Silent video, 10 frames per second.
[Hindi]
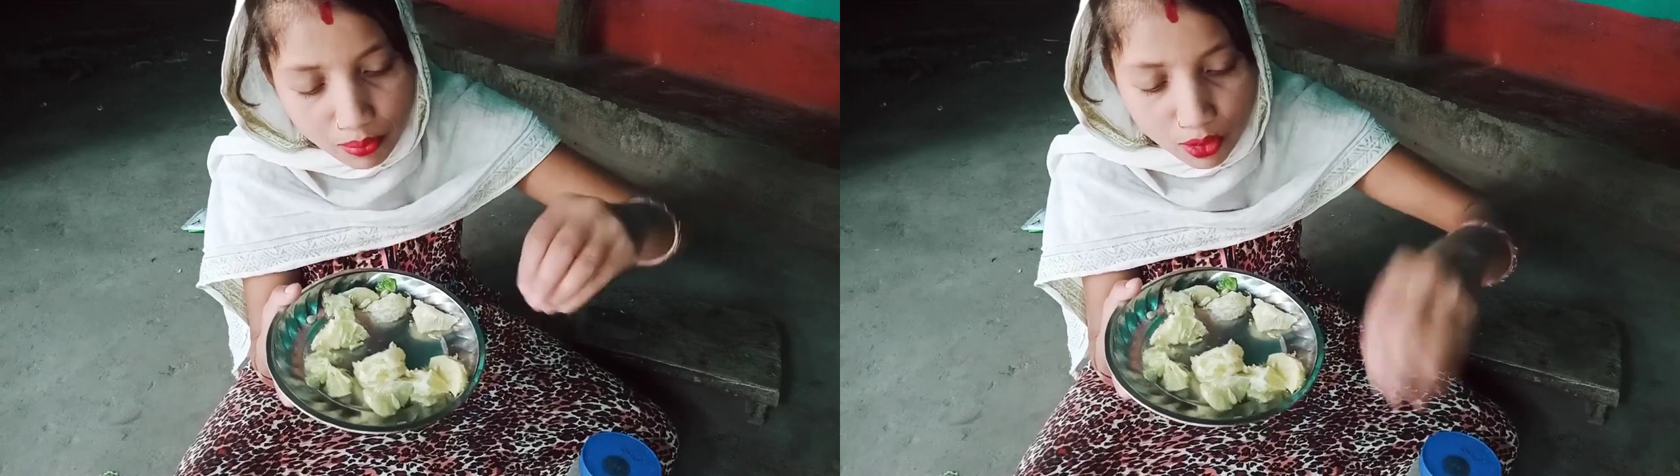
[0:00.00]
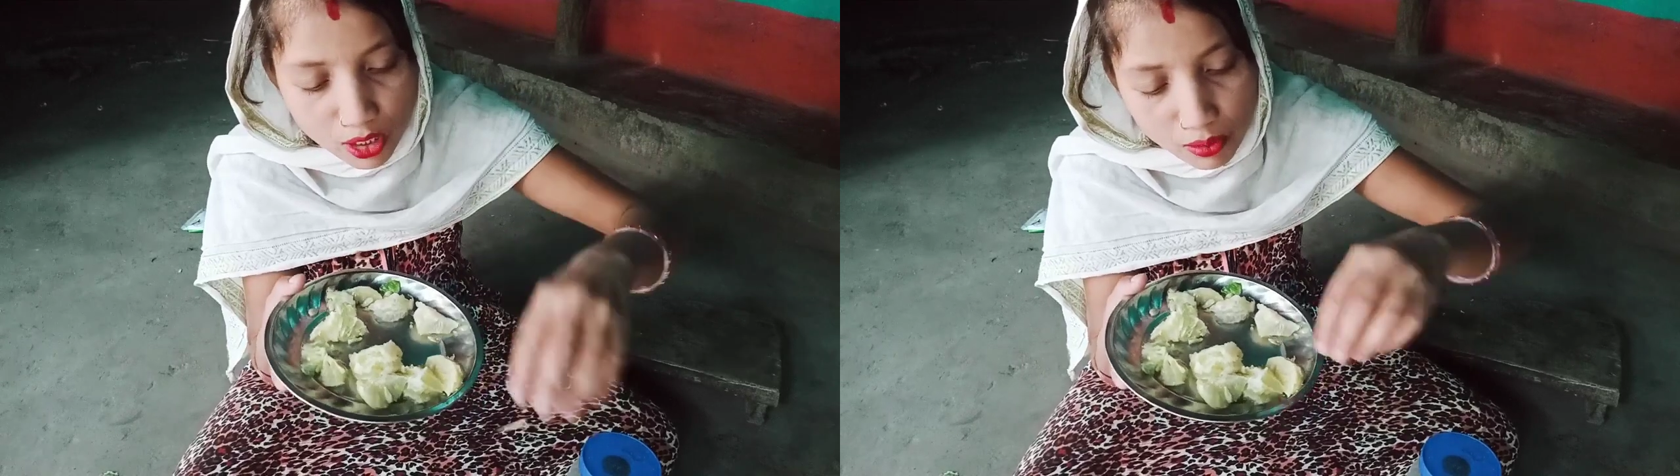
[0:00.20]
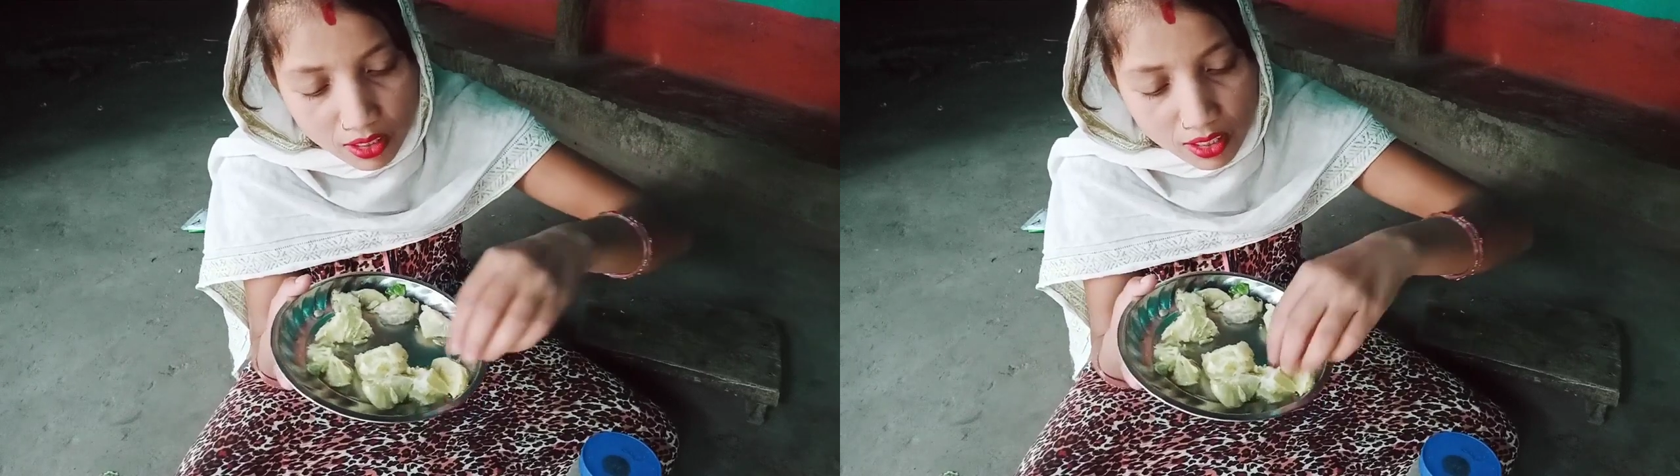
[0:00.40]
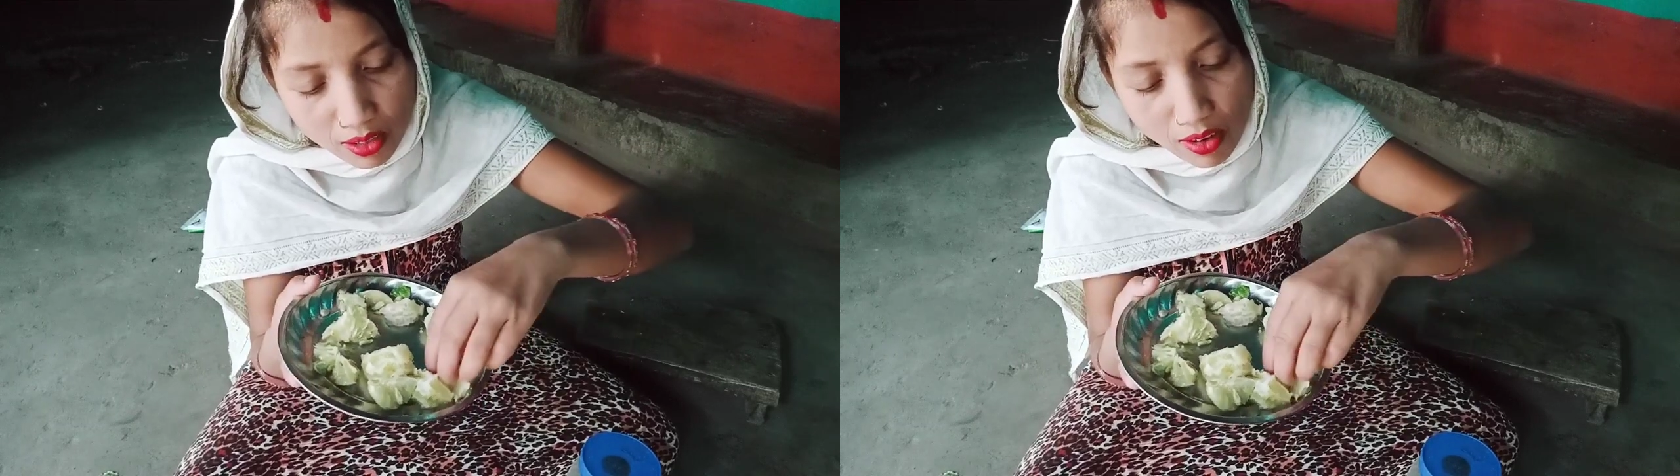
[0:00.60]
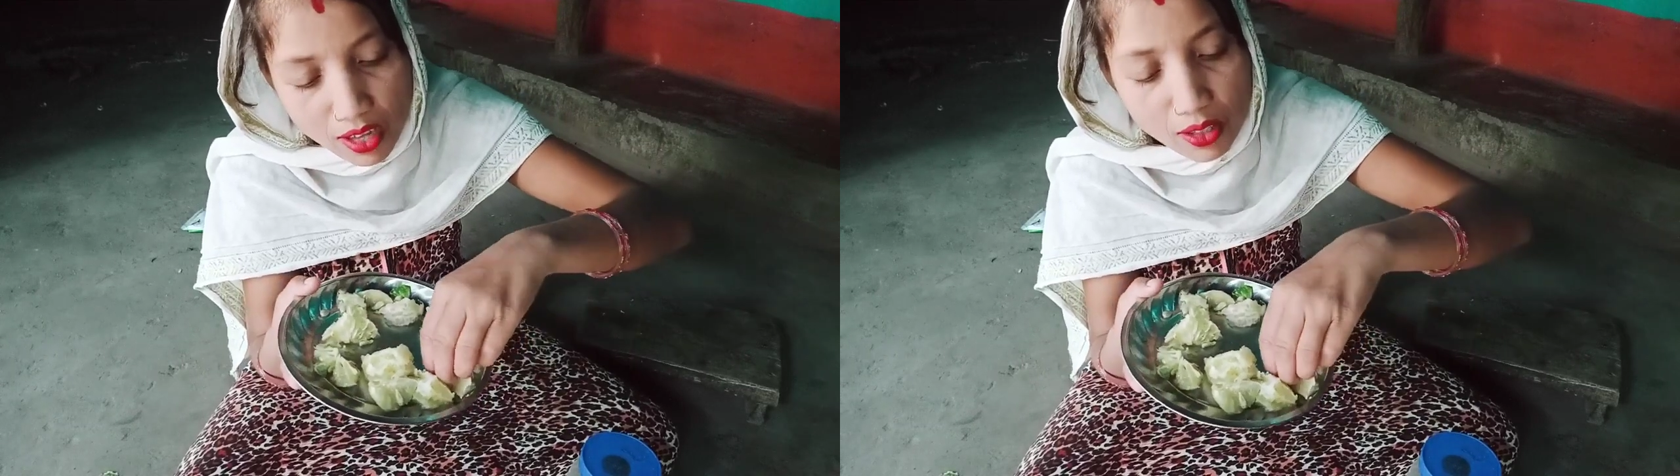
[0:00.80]
कुछ मत
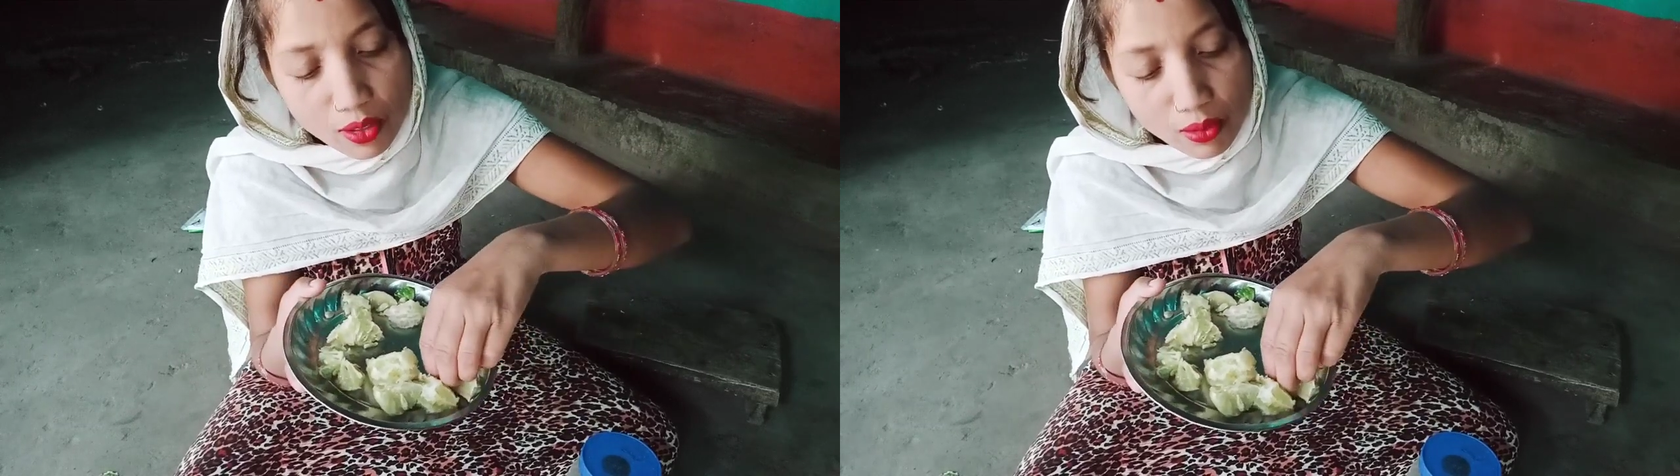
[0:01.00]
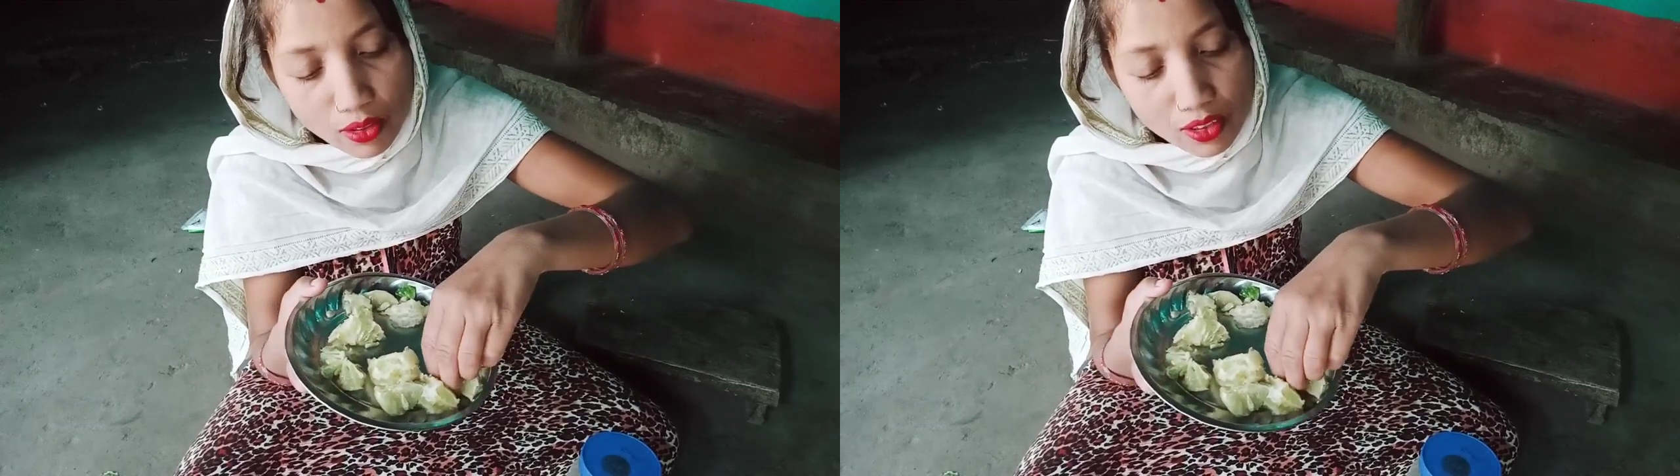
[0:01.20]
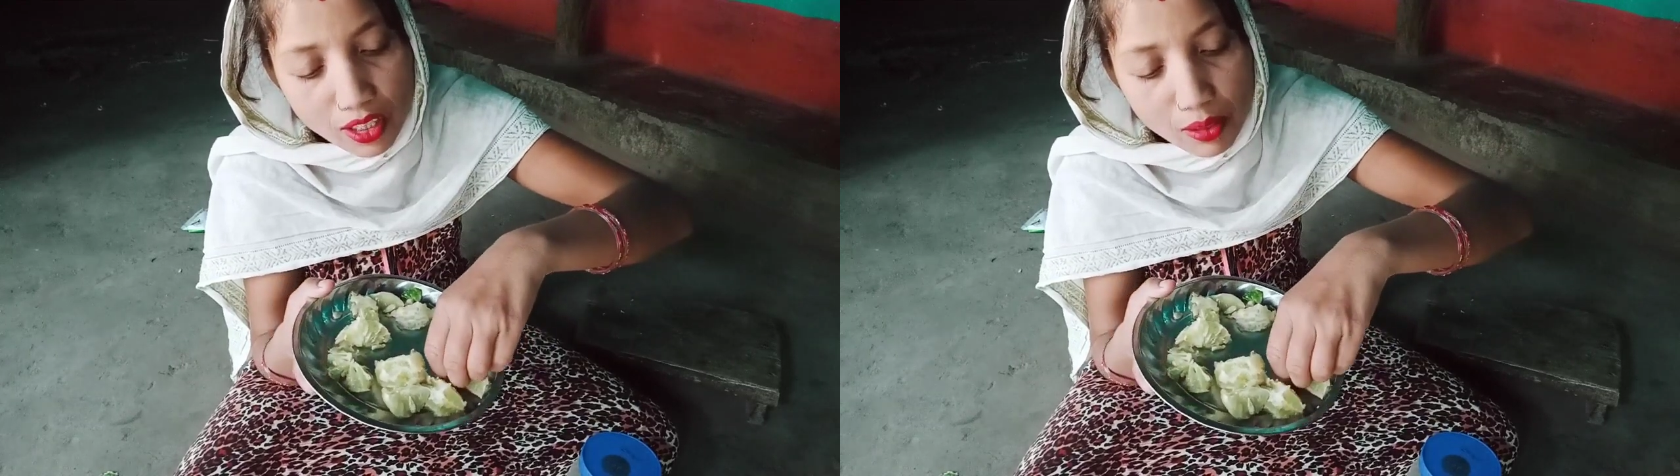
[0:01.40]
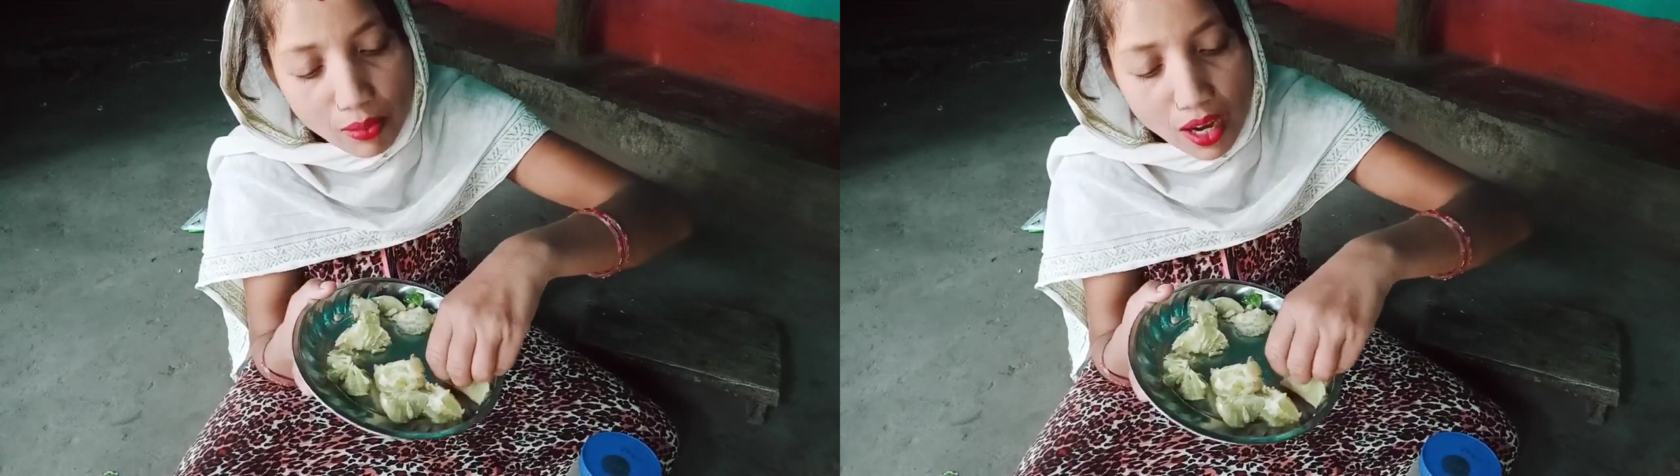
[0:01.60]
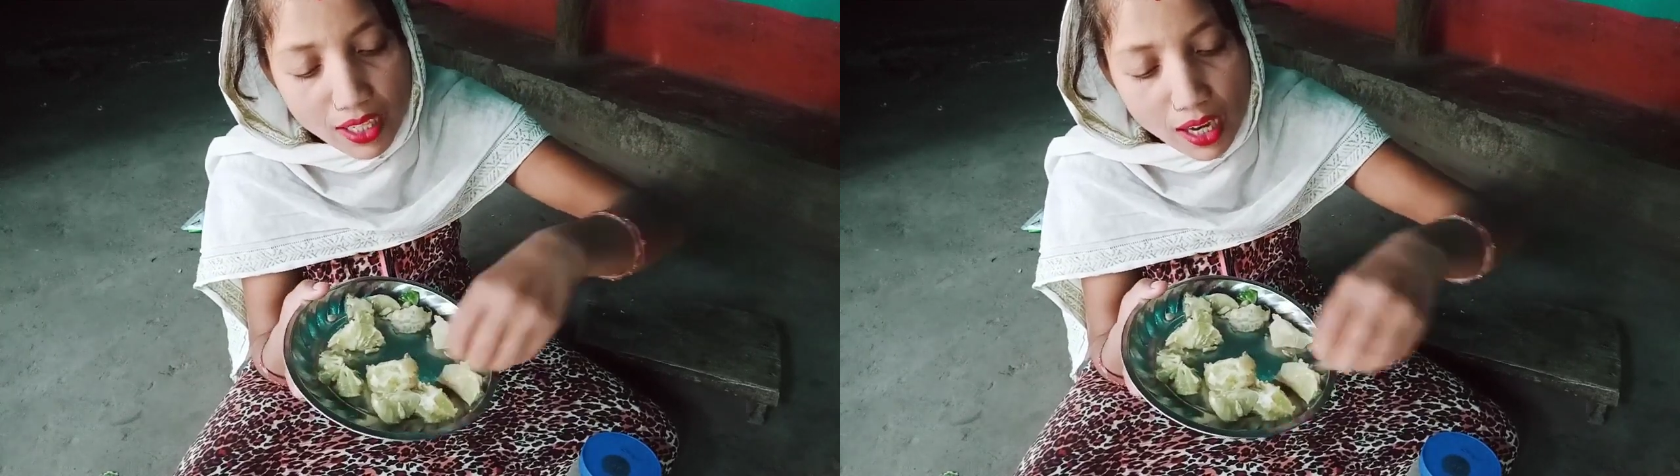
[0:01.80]
संगवारी हो बहुत ज़्यादा
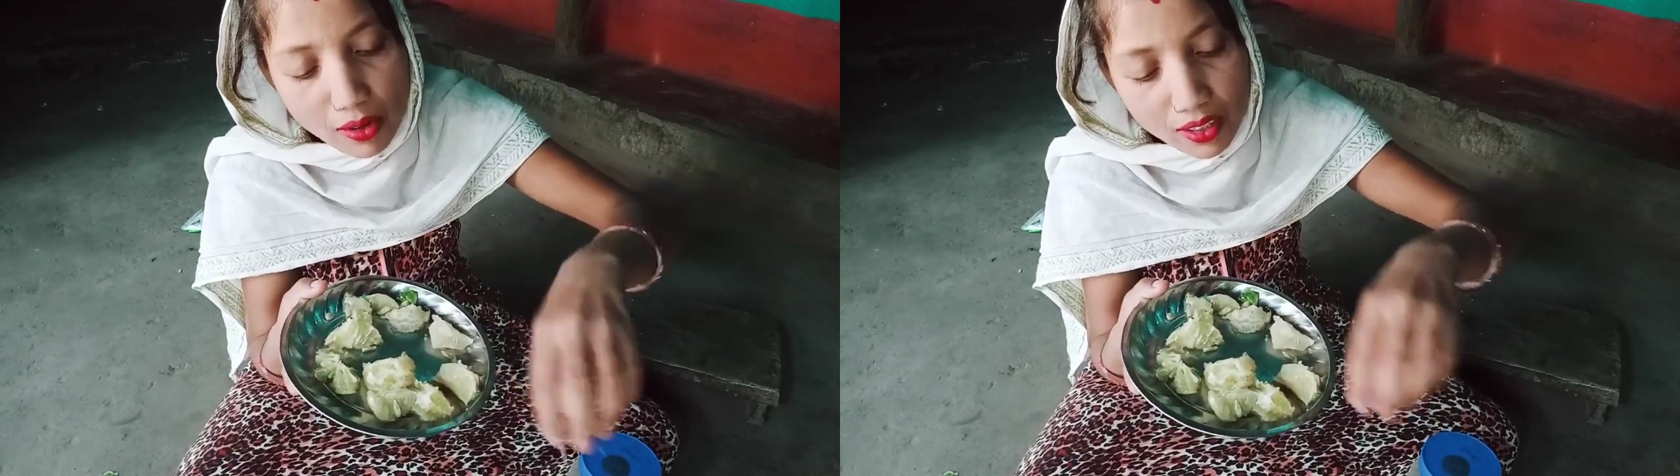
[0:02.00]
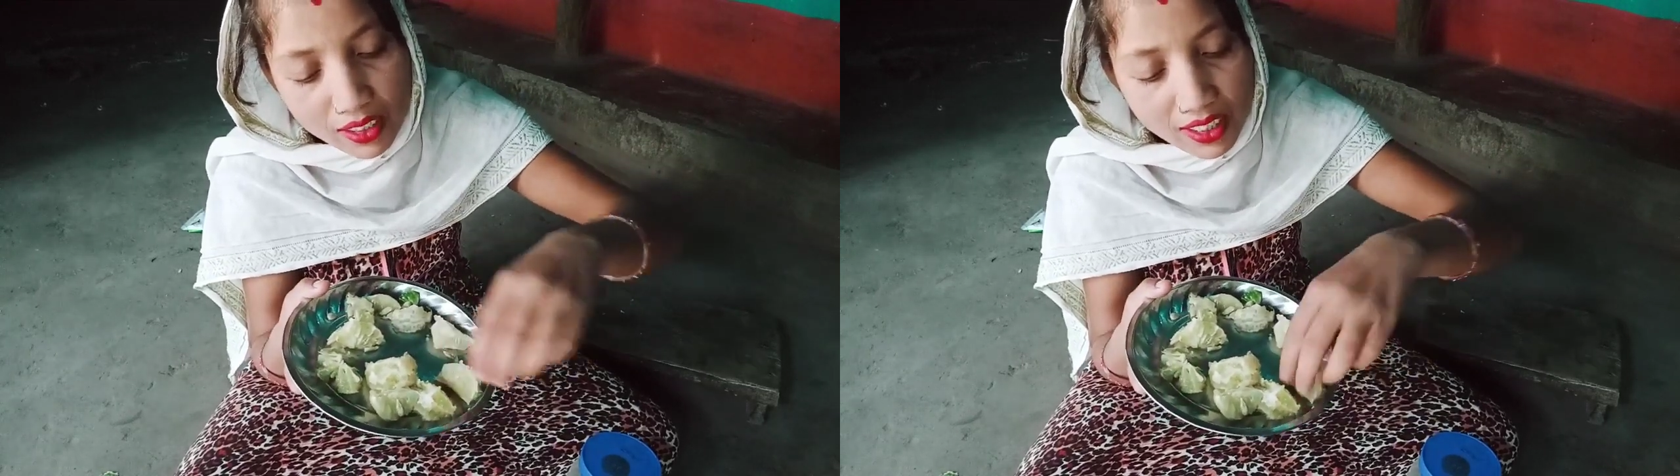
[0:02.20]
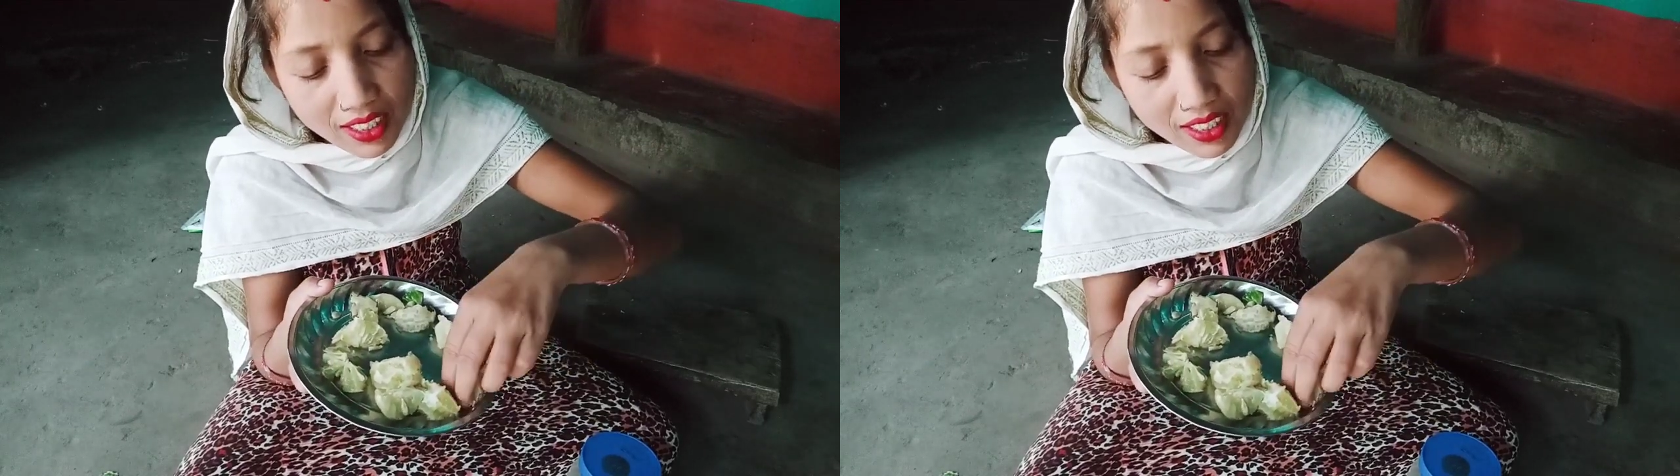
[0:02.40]
पानी आवा थे